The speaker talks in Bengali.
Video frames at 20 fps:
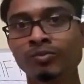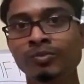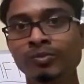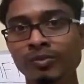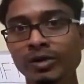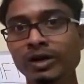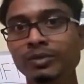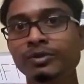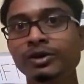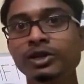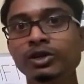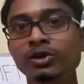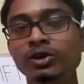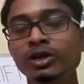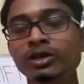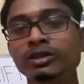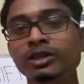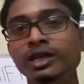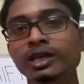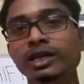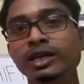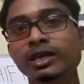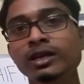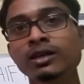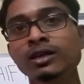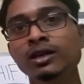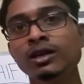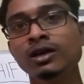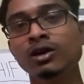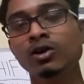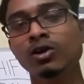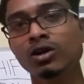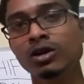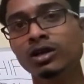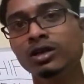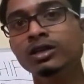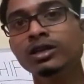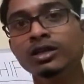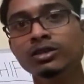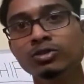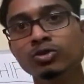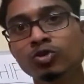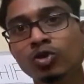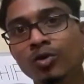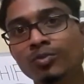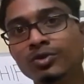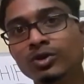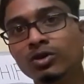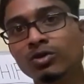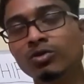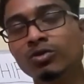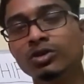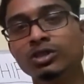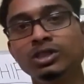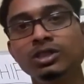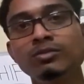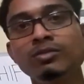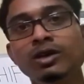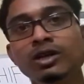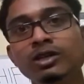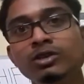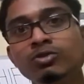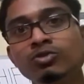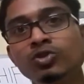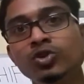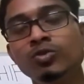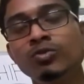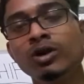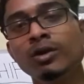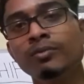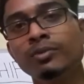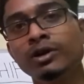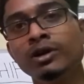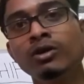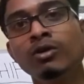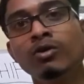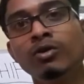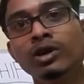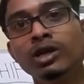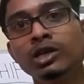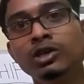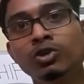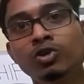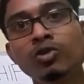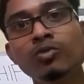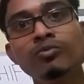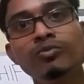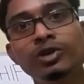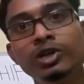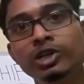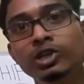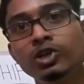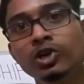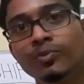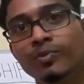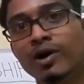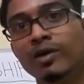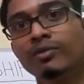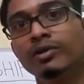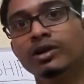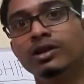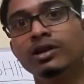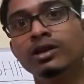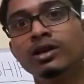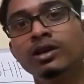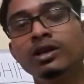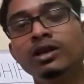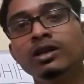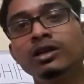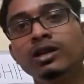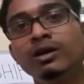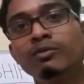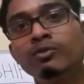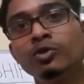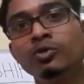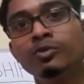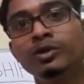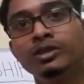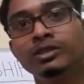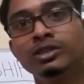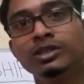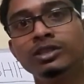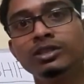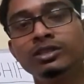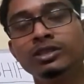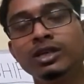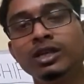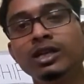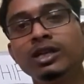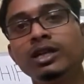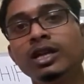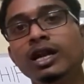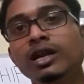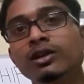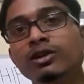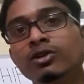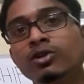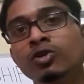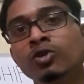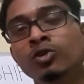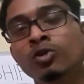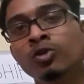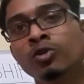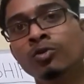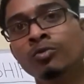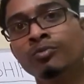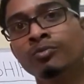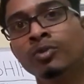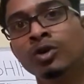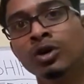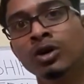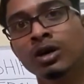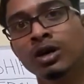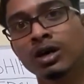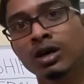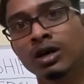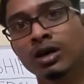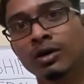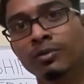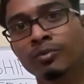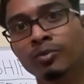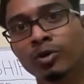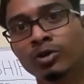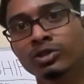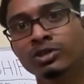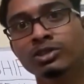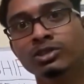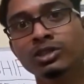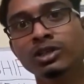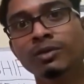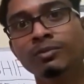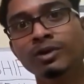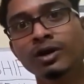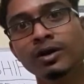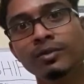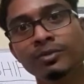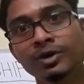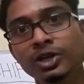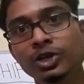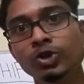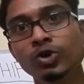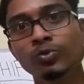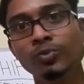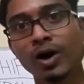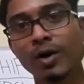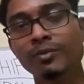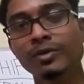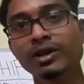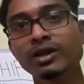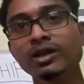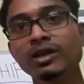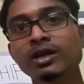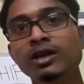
মানে ভিডিওটা দেখে অলরেডি একজন কপিও করেছে বা ইউটিউবে আপনারা অনেক রকম ভিডিও পাবেন ডাব্লিউবিএসসিডিসিএলের নানান রকম প্রসেসের আপনারা ভিডিও পাবেন